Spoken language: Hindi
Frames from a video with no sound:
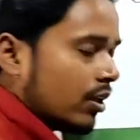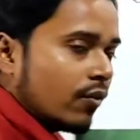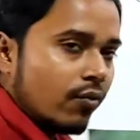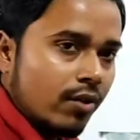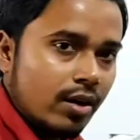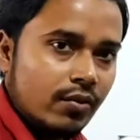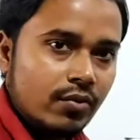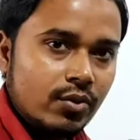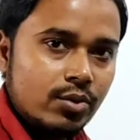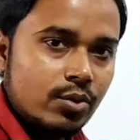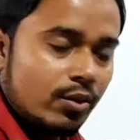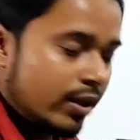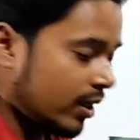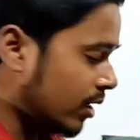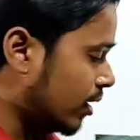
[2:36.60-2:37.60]
ये फ्रंट व्यूज़
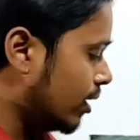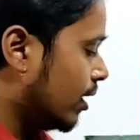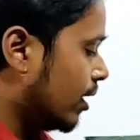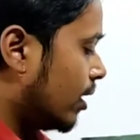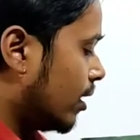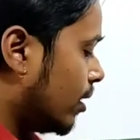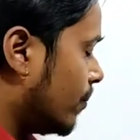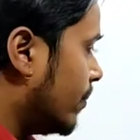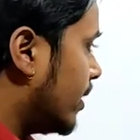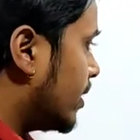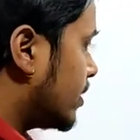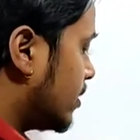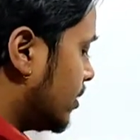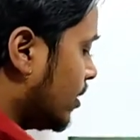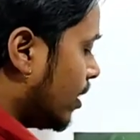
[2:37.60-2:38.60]
हो गया अब
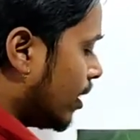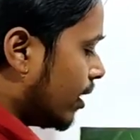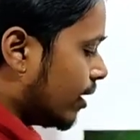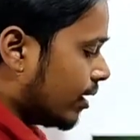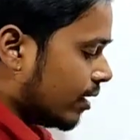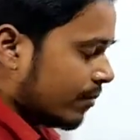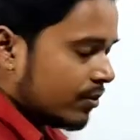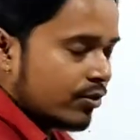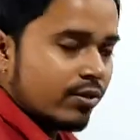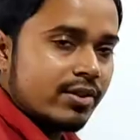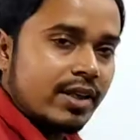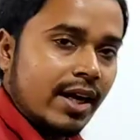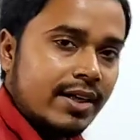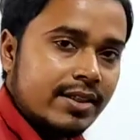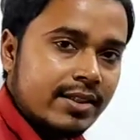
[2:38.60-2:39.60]
नेक्स्ट अगर हम इसको
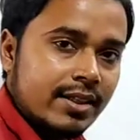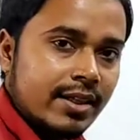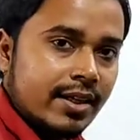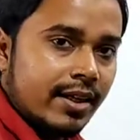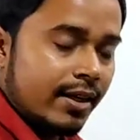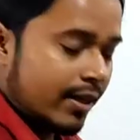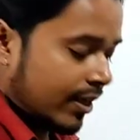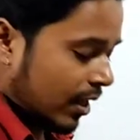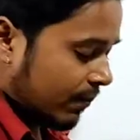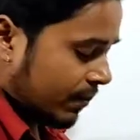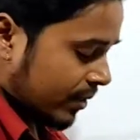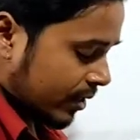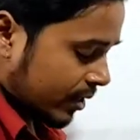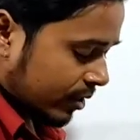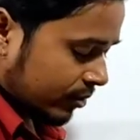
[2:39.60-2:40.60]
साइड से देखेंगे यहां
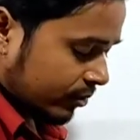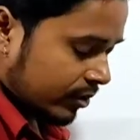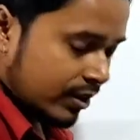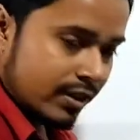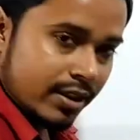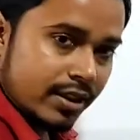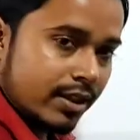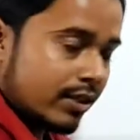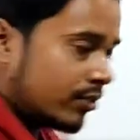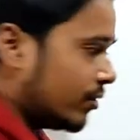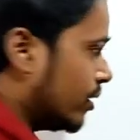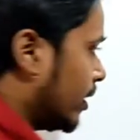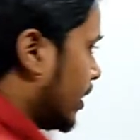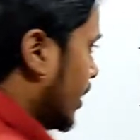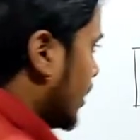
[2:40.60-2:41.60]
पर तो ये देखिए
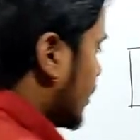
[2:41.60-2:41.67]
तो ये क्या